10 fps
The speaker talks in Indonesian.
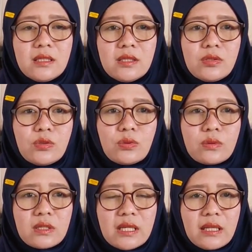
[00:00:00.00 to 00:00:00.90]

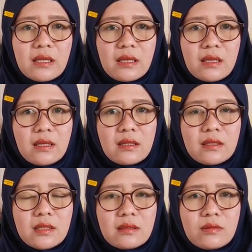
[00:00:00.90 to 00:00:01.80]
dicukil,
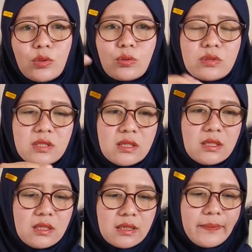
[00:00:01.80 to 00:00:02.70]
terus
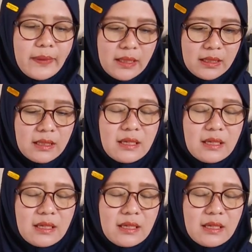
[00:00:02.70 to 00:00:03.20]
di apa